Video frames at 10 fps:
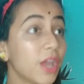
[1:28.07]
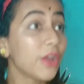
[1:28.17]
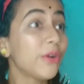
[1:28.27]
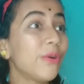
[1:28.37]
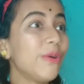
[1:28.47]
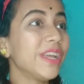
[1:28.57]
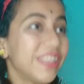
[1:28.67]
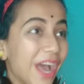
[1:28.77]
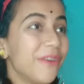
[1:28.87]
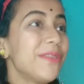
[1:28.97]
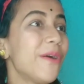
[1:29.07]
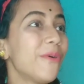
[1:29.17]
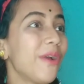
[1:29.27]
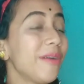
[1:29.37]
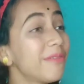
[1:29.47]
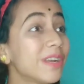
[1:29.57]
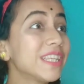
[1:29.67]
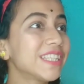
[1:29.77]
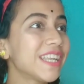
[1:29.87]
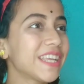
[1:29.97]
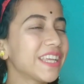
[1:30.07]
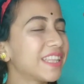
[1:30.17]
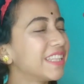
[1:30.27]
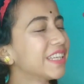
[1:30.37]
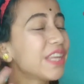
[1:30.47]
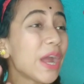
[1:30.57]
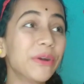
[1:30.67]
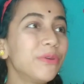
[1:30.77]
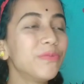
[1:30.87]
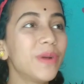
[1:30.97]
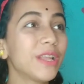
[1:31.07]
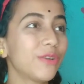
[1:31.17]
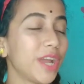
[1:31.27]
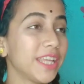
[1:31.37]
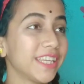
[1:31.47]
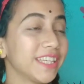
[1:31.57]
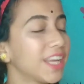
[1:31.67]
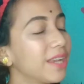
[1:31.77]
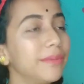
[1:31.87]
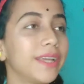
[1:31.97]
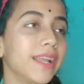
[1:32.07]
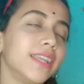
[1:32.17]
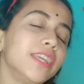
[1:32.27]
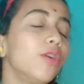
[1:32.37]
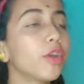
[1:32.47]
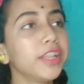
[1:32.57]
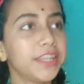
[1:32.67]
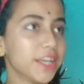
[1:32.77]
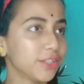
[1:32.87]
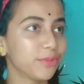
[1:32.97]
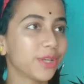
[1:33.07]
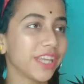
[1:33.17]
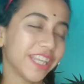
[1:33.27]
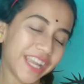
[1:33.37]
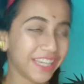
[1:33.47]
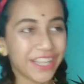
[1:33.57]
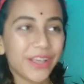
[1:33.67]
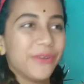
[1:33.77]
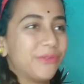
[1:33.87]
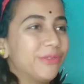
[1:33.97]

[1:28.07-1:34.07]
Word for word: কই দাও দাও ফ্রিজে রেখে দিই রিয়া খুব ভালো খায় কিটক্যাট বিকালে গিয়ে ওকে দিয়ে আসবো কিটক্যাটটা দাও